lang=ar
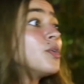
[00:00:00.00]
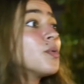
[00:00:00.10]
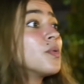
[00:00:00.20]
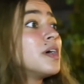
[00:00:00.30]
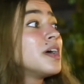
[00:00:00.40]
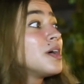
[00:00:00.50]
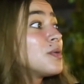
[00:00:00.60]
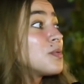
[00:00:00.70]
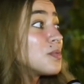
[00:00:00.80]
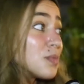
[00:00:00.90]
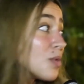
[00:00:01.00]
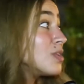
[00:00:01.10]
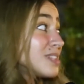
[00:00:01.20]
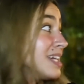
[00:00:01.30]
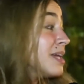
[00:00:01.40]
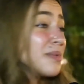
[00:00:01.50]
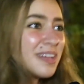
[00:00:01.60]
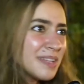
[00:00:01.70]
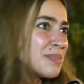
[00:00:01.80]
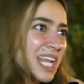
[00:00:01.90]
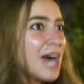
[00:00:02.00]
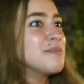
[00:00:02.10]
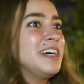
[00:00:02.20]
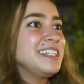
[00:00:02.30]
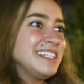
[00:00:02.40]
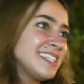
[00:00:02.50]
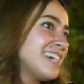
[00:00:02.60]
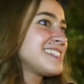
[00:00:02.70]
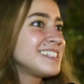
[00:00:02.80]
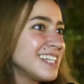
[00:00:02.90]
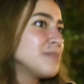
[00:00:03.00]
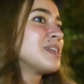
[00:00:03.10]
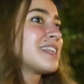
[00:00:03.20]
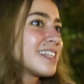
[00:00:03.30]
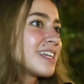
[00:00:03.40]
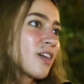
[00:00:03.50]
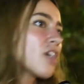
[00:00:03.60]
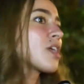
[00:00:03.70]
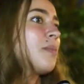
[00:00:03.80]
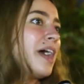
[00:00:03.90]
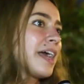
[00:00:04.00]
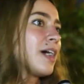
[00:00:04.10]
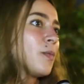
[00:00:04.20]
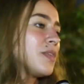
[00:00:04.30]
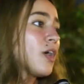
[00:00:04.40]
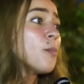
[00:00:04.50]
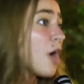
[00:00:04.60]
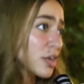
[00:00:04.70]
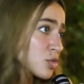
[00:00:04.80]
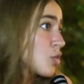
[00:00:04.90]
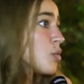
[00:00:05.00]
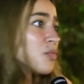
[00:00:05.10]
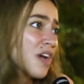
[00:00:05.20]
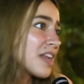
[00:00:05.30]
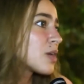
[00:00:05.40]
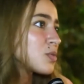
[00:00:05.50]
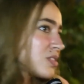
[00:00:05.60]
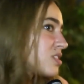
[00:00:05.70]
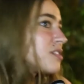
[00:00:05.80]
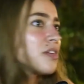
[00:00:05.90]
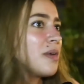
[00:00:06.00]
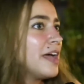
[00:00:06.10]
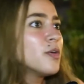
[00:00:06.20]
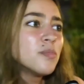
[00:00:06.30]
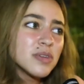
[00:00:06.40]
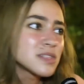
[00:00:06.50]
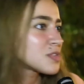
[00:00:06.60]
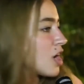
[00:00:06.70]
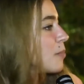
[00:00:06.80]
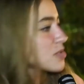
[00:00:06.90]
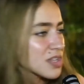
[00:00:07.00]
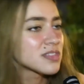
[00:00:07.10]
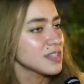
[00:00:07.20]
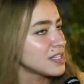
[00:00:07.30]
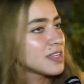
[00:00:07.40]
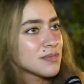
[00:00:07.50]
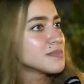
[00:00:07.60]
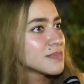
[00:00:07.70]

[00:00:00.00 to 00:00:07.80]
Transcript: وقلت احنا احنا بنلعب يعني احنا عايزين نعمل كده نجرب حاجه وبتاع هم عرضهم فانا كنت ضيفه معاهم بس بصراحه اتبسطت يعني